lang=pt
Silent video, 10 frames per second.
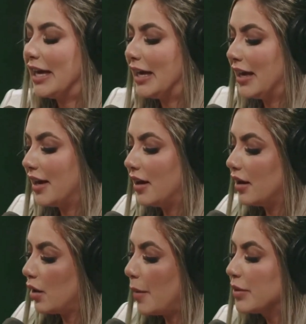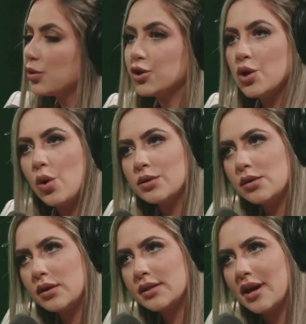é, a pessoa chegou no
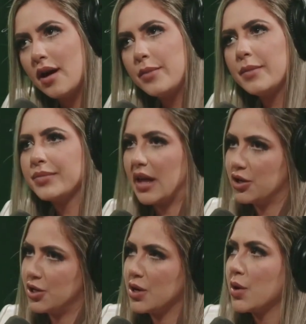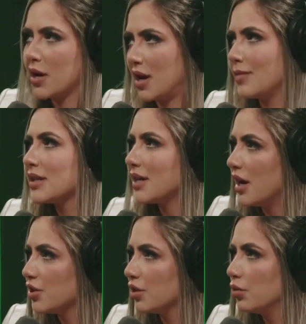seu WhatsApp, ela já chegou com aquela
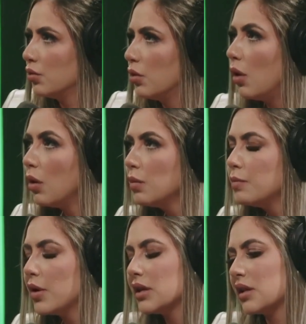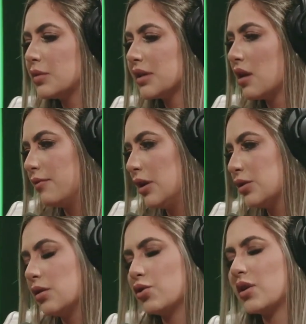mensagem do ou por exemplo, se ela veio
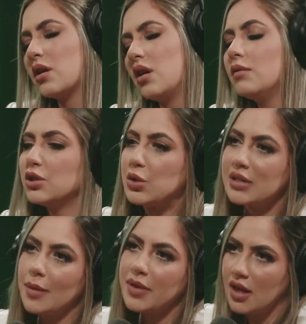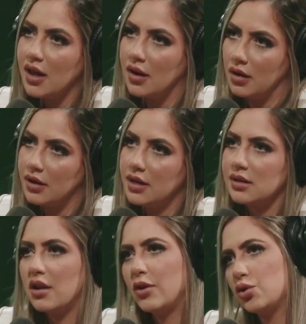do seu Instagram, você já sabe quem é ela, né?
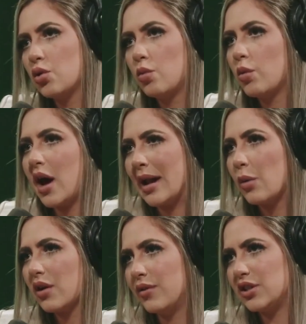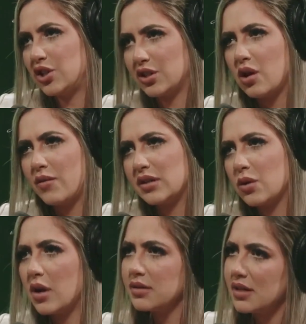Se ela veio de algum canal que você já está
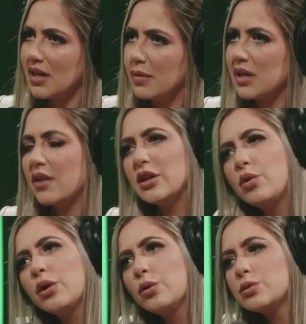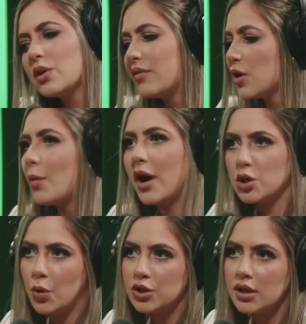conversando com ela, você sabe. Se ela veio do anúncio, ela vem com uma
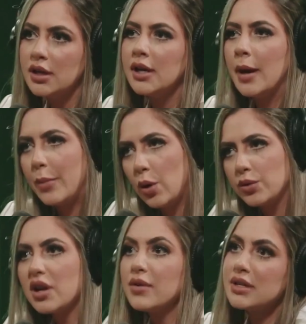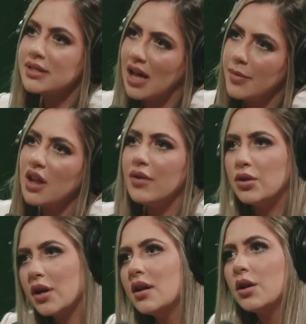resposta pronta que você sabe que veio
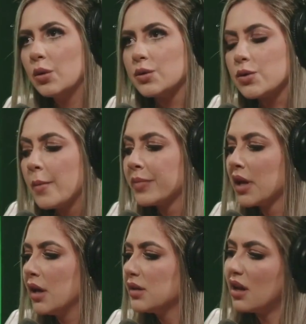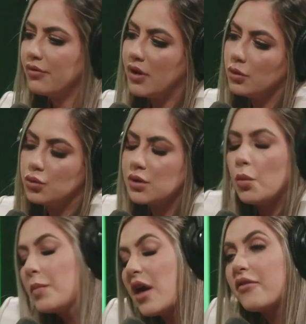daquele anúncio. Se ela veio do seu
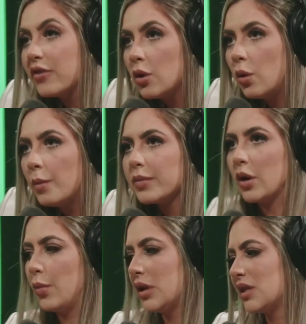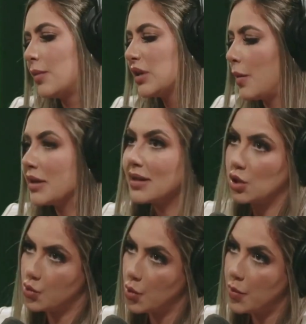perfil, eu, por exemplo, tenho uma
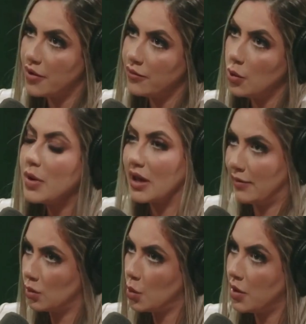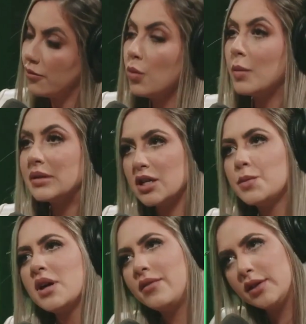mensagem para o meu perfil, para quem vem do meu perfil, uma mensagem
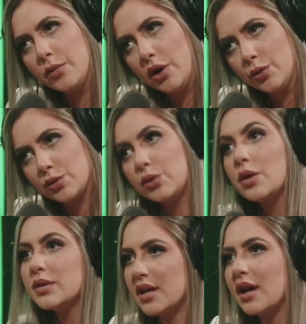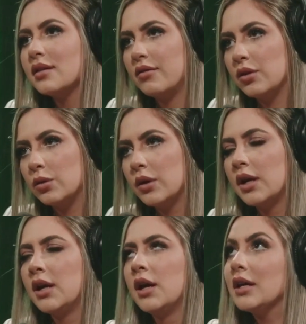para quem vem do meu anúncio. Então eu sei quem está vindo.
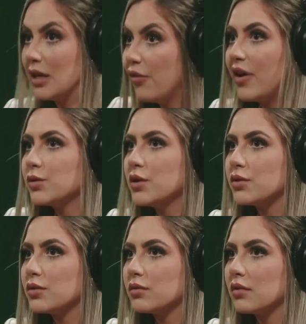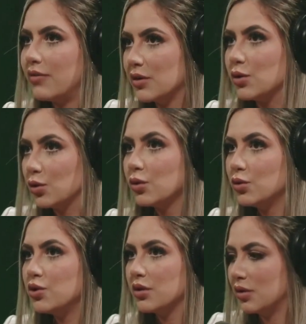E eu faço isso. Eu faço isso todos
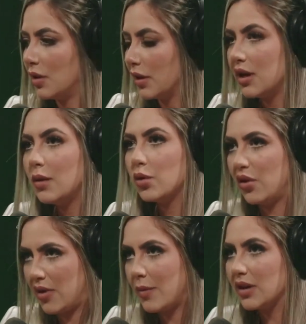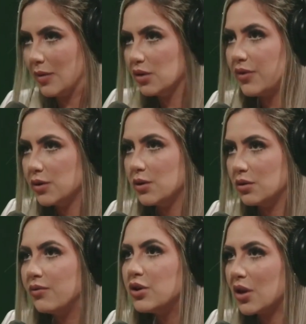os dias. Eu tenho equipe, eu tenho ferramenta, mas eu faço
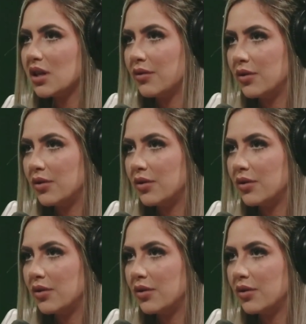isso. Eu vejo quem está